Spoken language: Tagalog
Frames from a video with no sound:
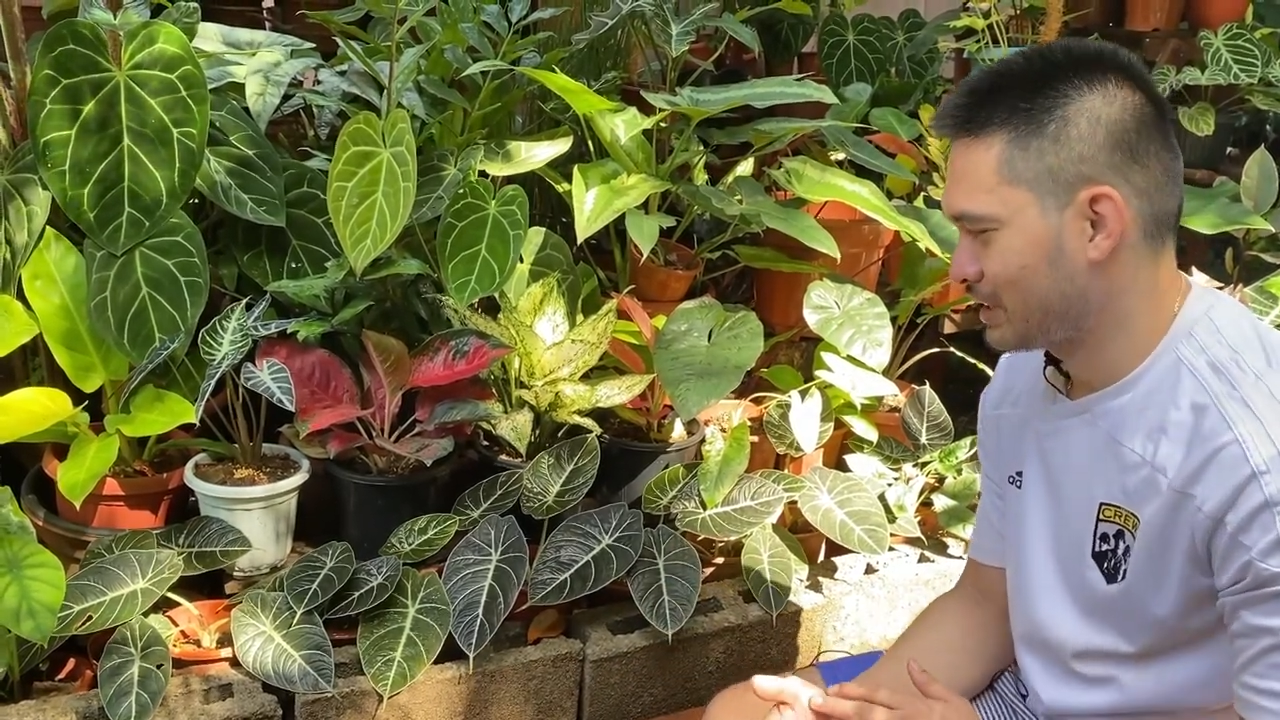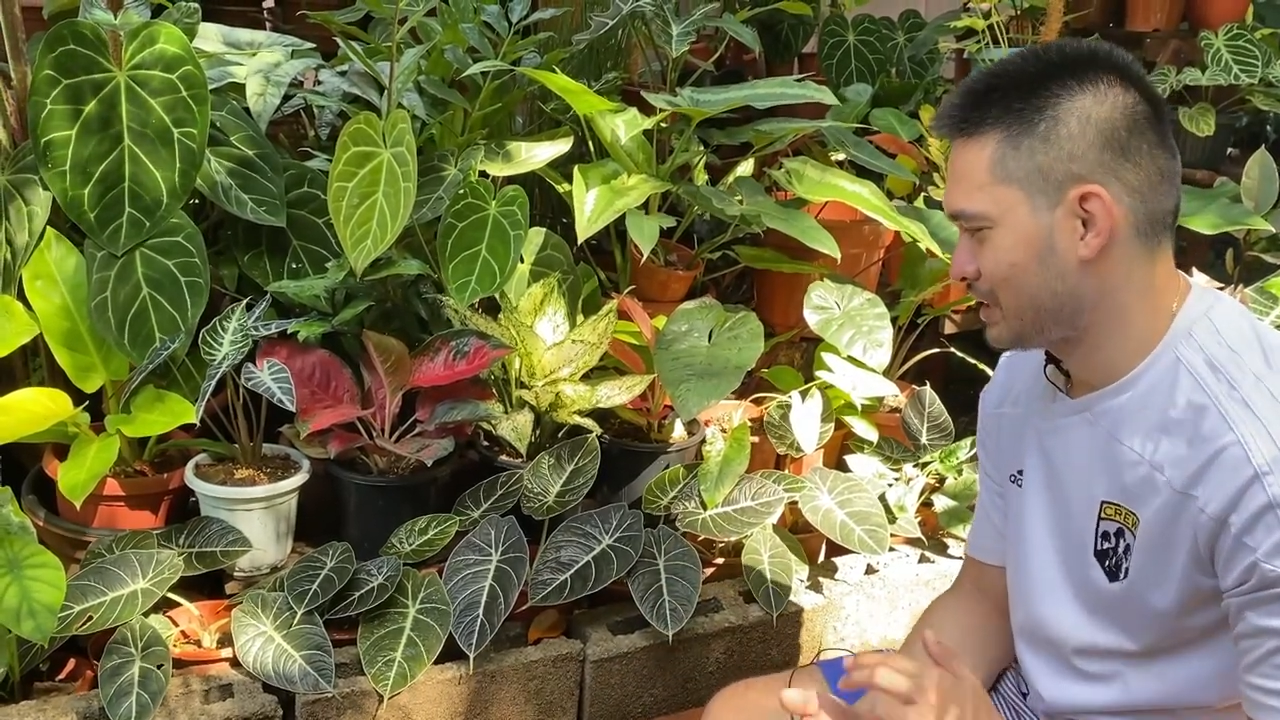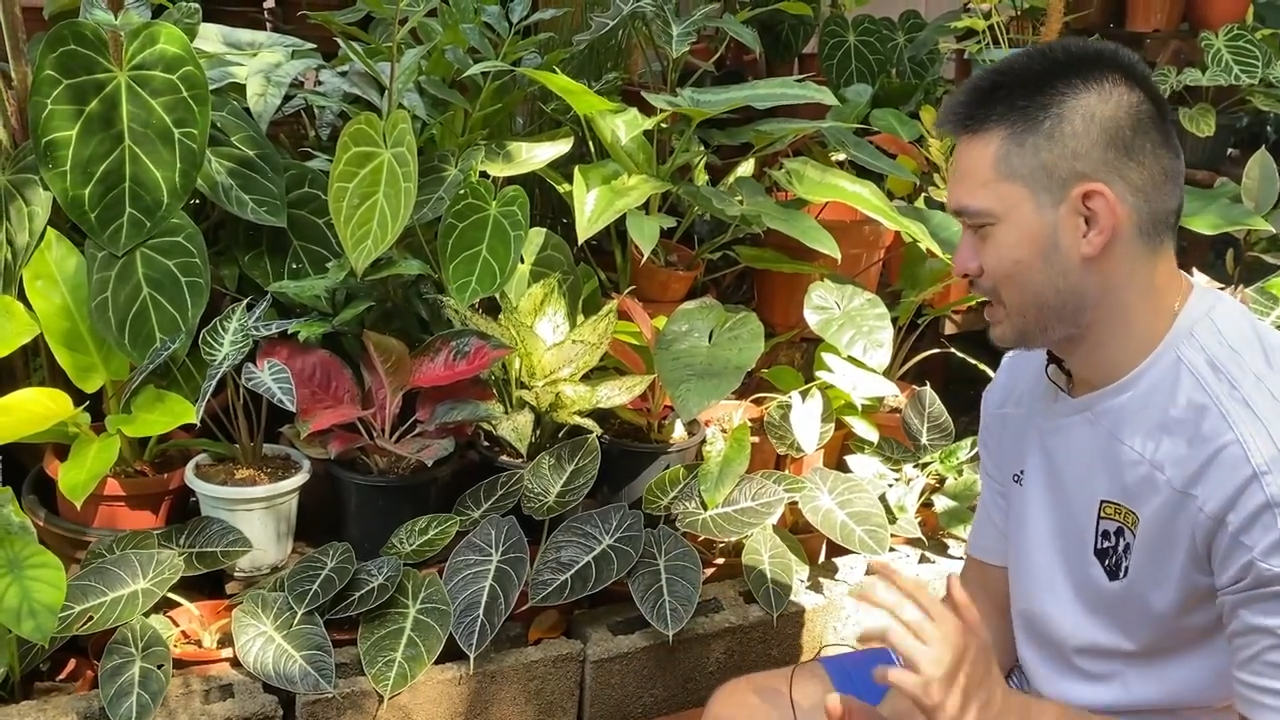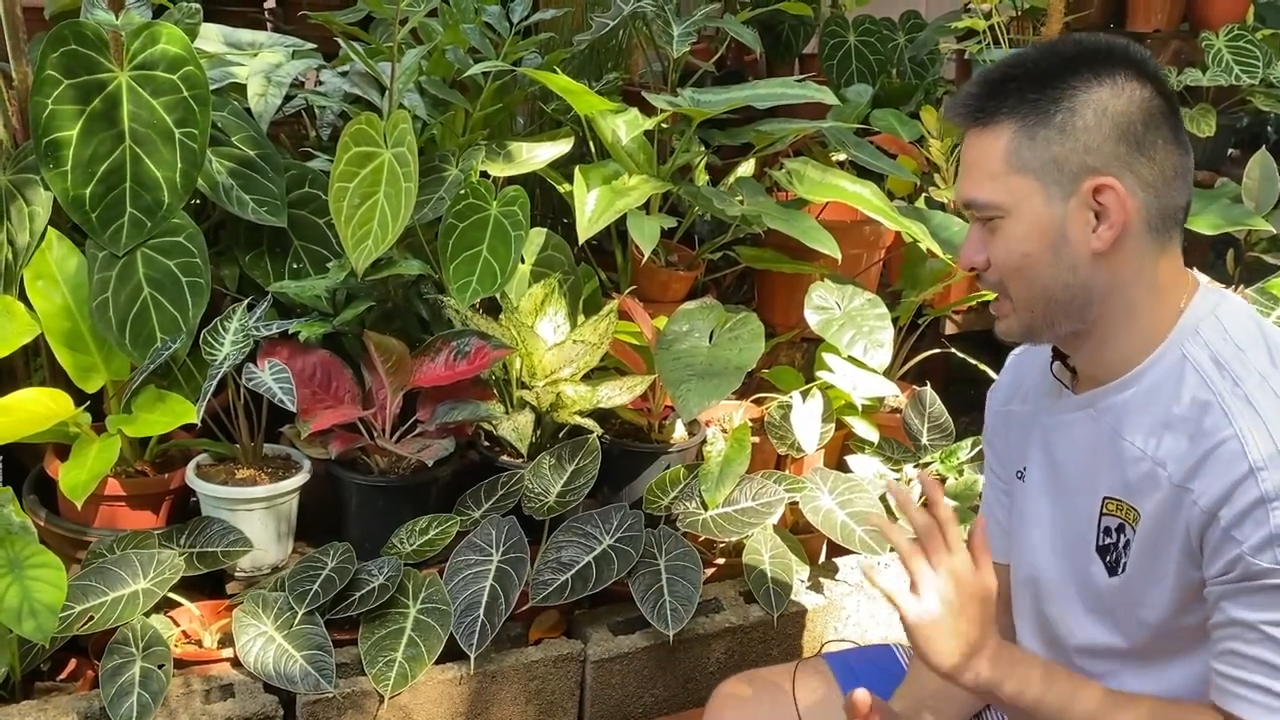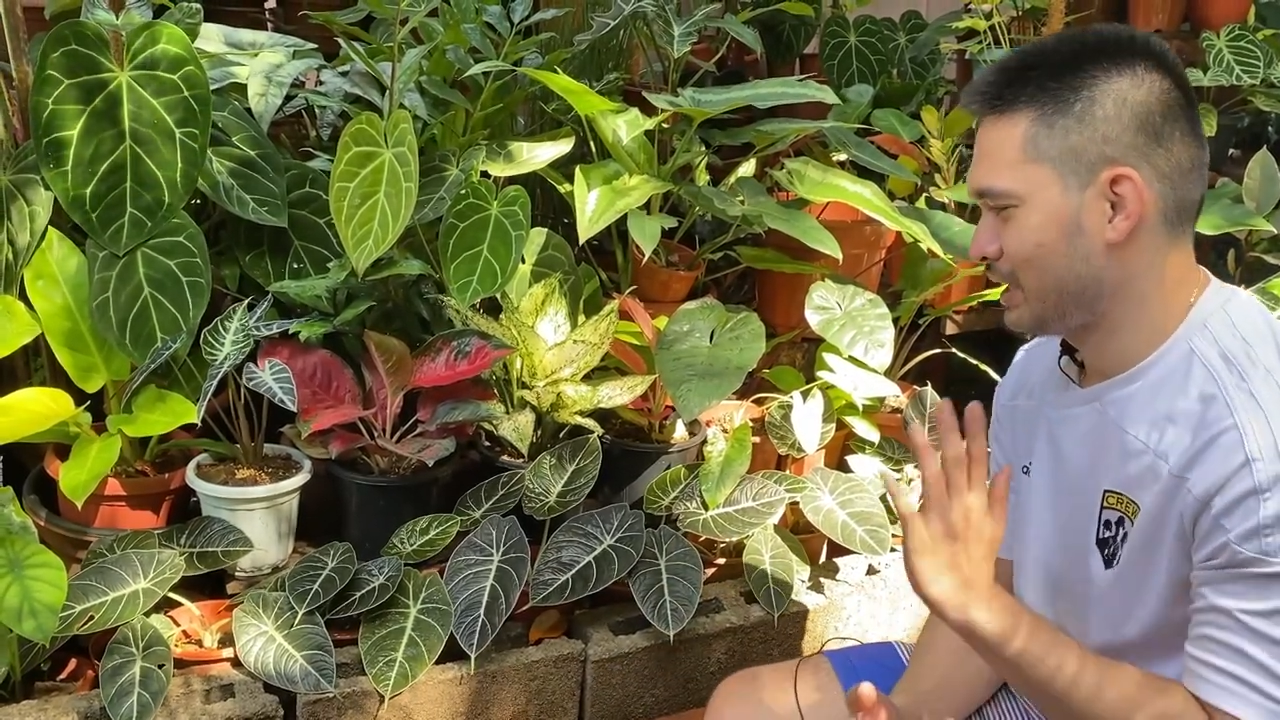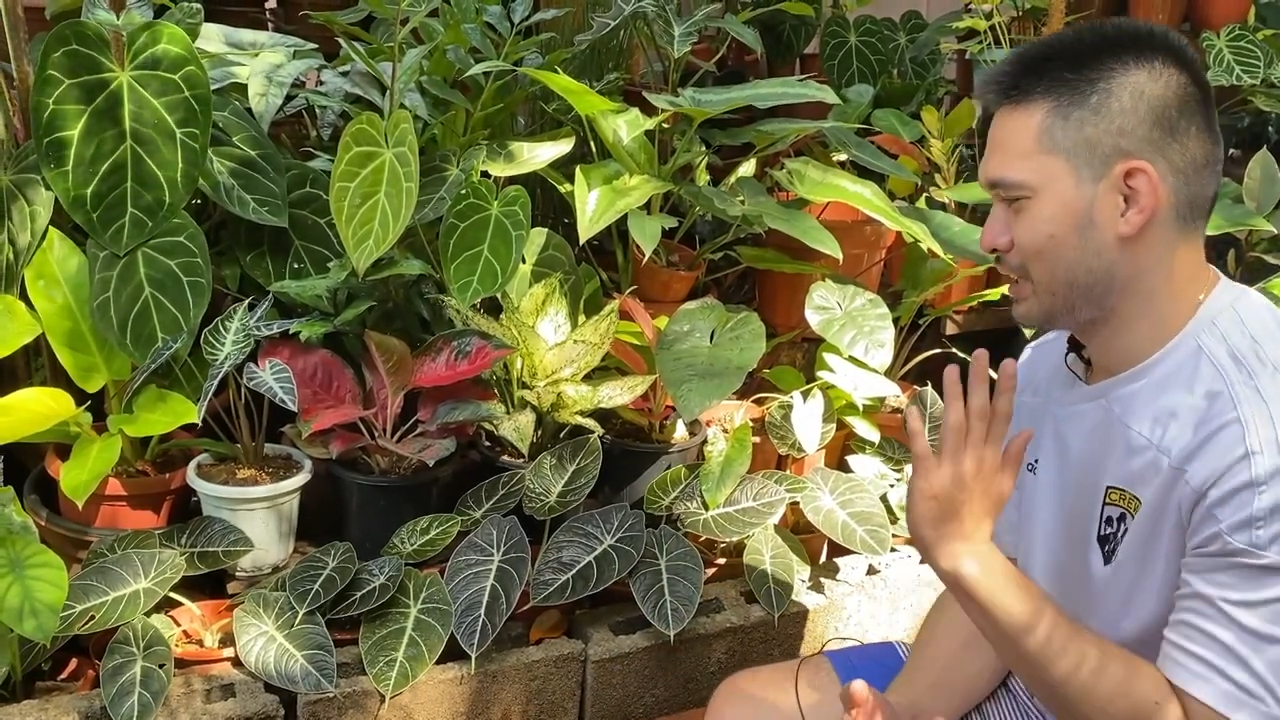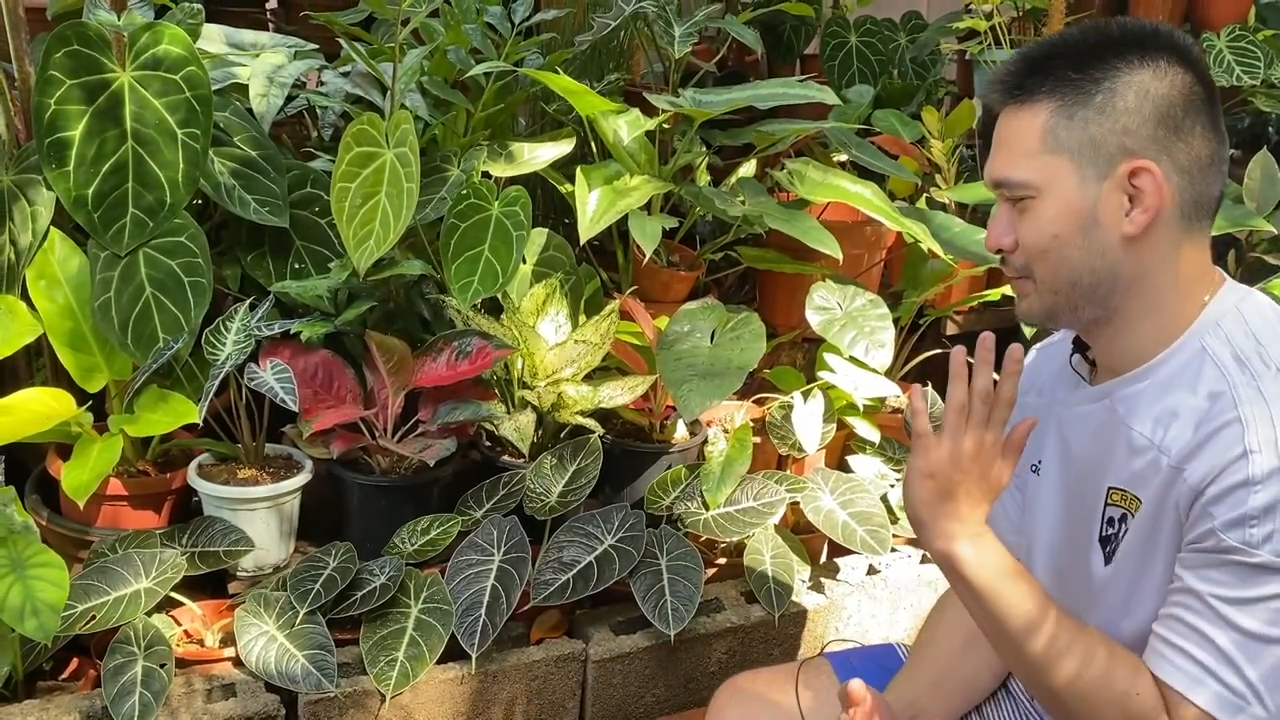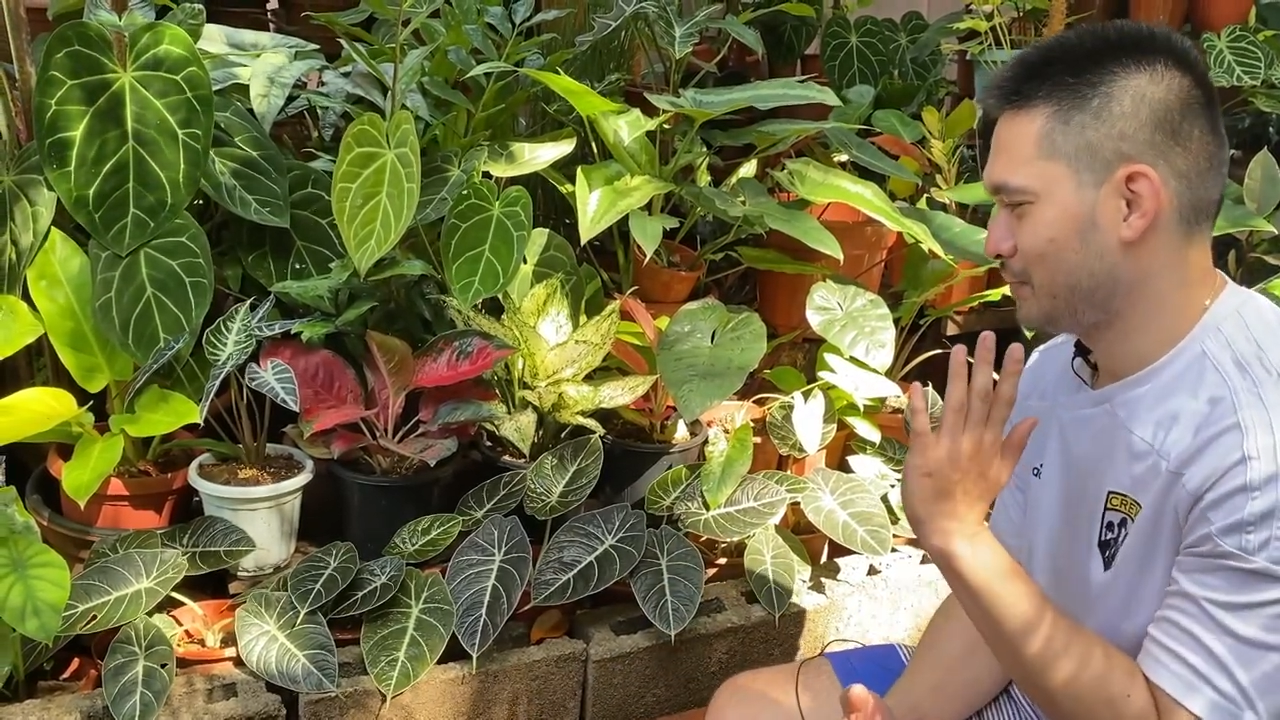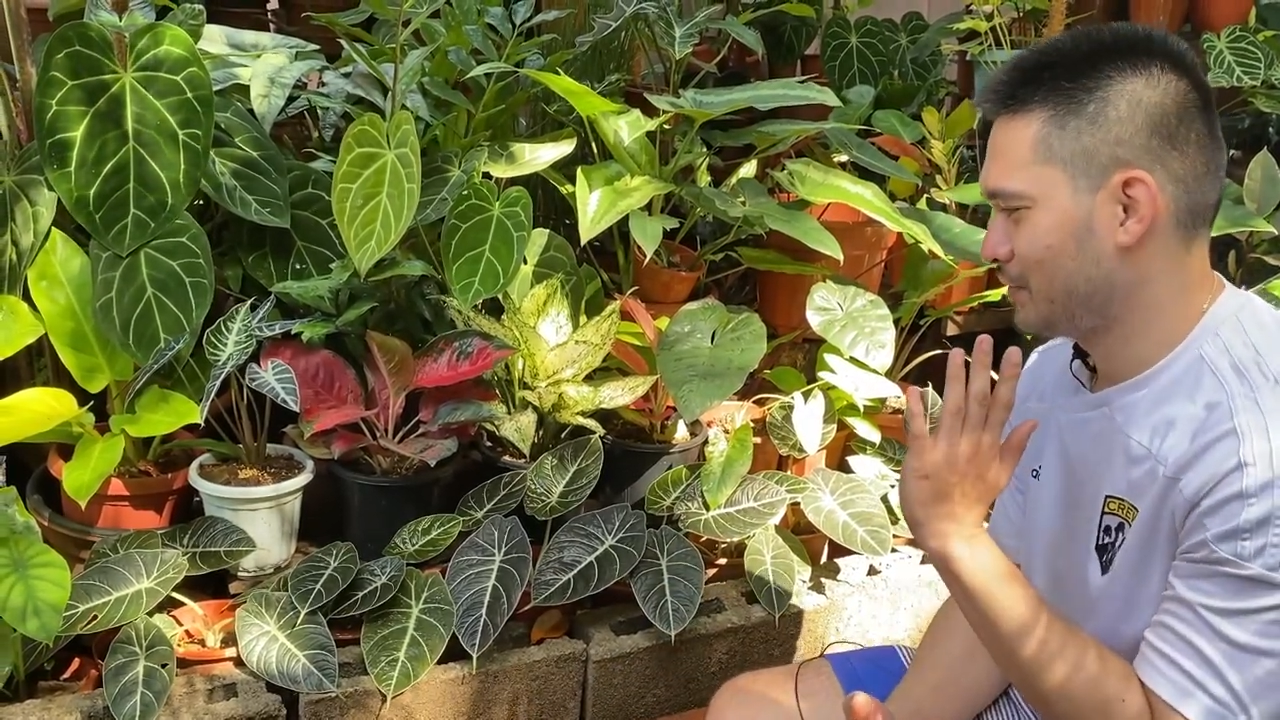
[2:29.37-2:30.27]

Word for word: kasi